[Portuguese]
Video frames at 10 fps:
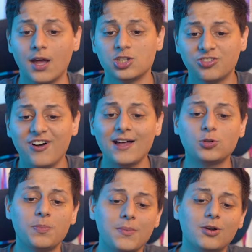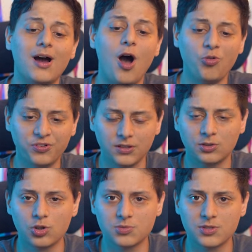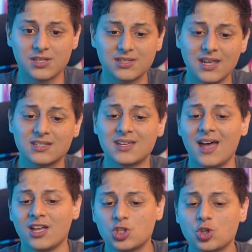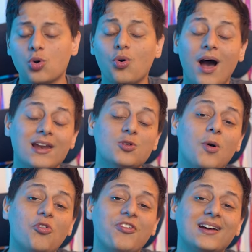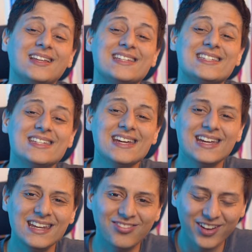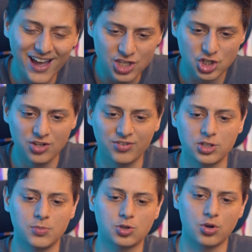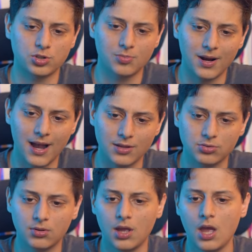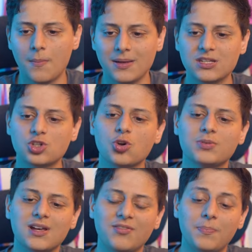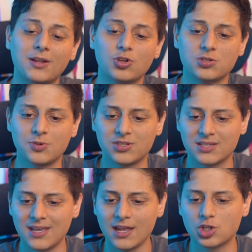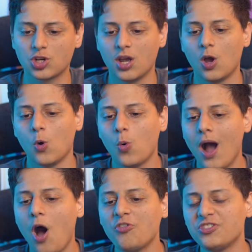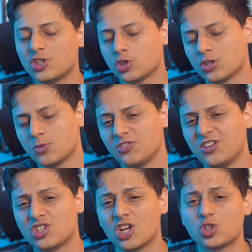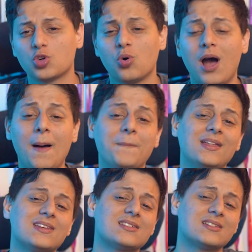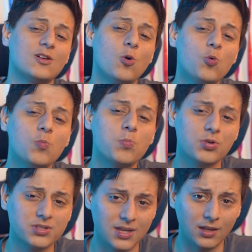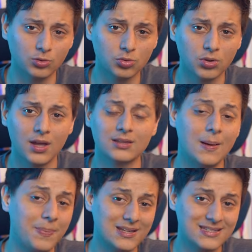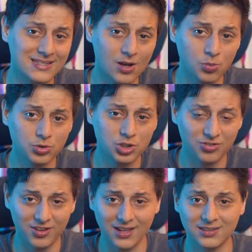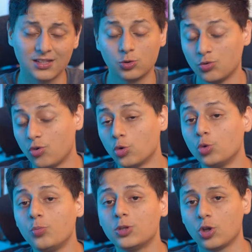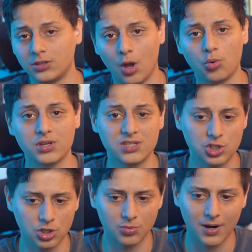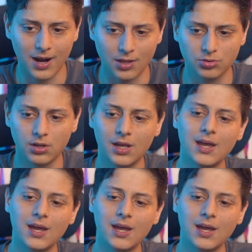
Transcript: De fato, o primeiro halving em 2016 tirou ali uma oferta significativa de bitcoins do mercado. Mas se a gente observa para 2017, o halving de 2020 retirou apenas 1% da pressão de venda do volume total que existia no mercado.